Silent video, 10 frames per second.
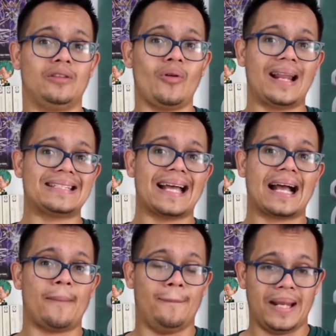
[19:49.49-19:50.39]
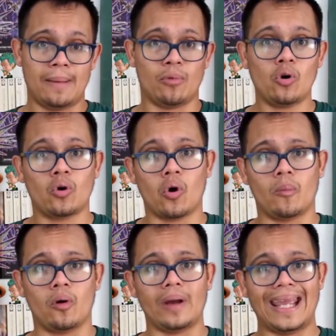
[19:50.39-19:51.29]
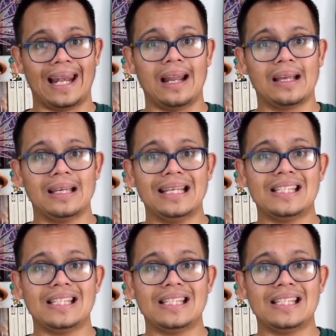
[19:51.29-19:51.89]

de toda la saga veremos cómo él